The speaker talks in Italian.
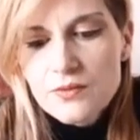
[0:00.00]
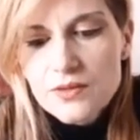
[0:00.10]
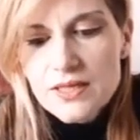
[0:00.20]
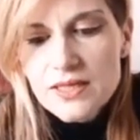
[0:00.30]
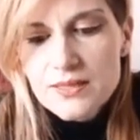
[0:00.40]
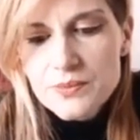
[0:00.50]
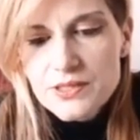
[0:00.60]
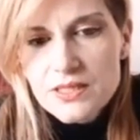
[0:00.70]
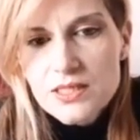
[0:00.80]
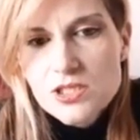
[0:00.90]
Quindi la
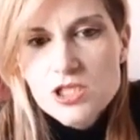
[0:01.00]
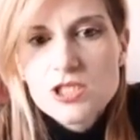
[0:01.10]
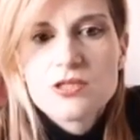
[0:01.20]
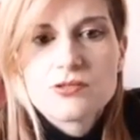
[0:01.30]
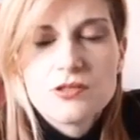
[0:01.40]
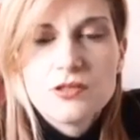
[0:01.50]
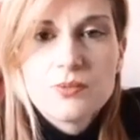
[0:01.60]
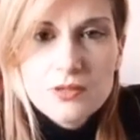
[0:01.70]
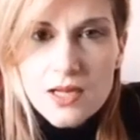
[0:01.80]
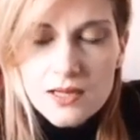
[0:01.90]
leptina agisce
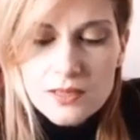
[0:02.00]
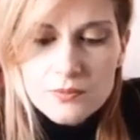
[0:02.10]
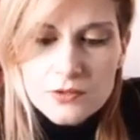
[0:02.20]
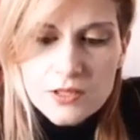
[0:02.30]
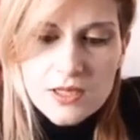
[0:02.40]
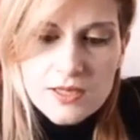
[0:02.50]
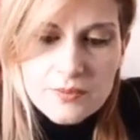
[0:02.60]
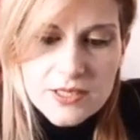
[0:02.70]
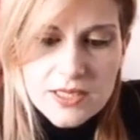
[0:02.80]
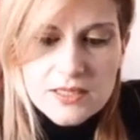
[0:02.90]
sull'ipotalamo
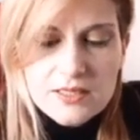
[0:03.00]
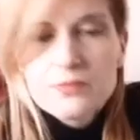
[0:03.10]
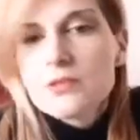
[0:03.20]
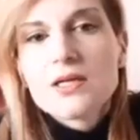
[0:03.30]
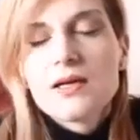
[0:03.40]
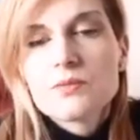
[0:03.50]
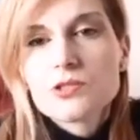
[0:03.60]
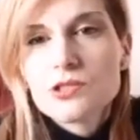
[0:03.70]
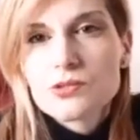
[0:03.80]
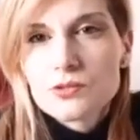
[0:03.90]
perché
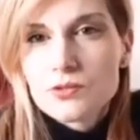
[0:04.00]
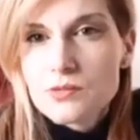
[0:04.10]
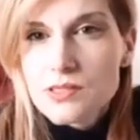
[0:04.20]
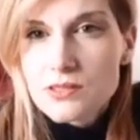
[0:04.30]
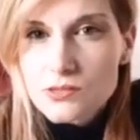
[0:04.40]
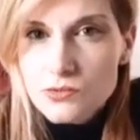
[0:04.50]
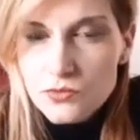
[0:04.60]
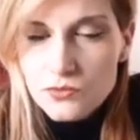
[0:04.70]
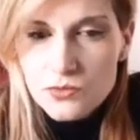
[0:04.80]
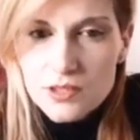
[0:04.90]
nell'ipotalamo ci sono queste
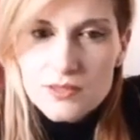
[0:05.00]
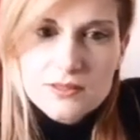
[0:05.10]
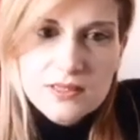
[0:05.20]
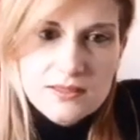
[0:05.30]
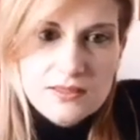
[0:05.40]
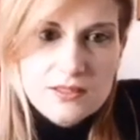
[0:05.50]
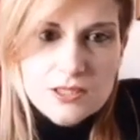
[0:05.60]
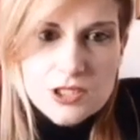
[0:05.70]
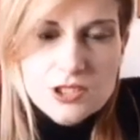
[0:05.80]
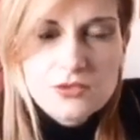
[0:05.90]
strutture dette
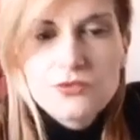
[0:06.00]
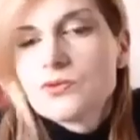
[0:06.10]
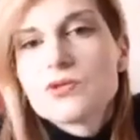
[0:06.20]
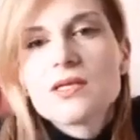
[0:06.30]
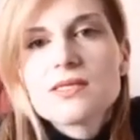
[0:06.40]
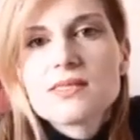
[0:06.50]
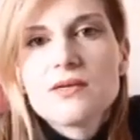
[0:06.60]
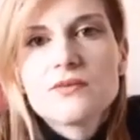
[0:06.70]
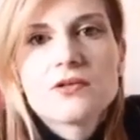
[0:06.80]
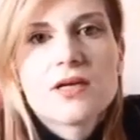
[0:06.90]
recettori che
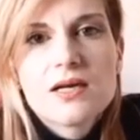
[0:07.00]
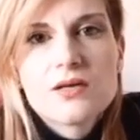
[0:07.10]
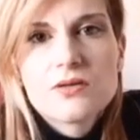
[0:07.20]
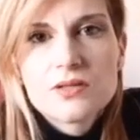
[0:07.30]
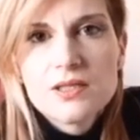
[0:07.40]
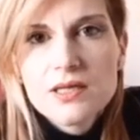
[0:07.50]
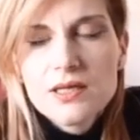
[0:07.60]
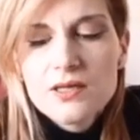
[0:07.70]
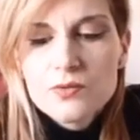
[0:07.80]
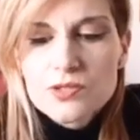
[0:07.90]
servono a
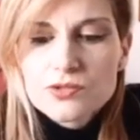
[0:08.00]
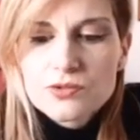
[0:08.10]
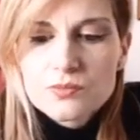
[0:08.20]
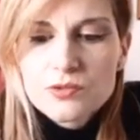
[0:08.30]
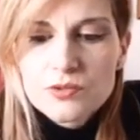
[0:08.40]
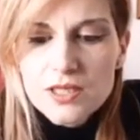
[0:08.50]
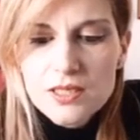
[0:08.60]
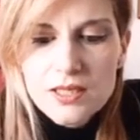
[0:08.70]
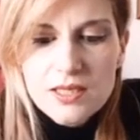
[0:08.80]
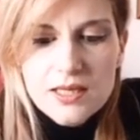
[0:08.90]
raccogliere questo
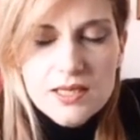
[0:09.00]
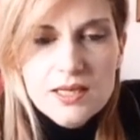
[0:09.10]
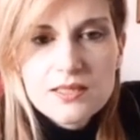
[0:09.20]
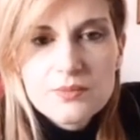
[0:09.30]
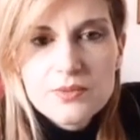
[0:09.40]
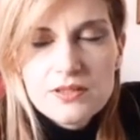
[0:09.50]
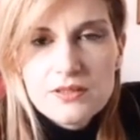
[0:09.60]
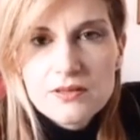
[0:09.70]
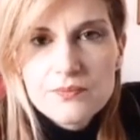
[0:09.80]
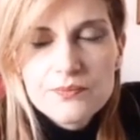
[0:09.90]
ormone che è la
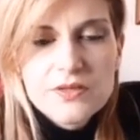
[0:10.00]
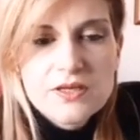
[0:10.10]
leptina.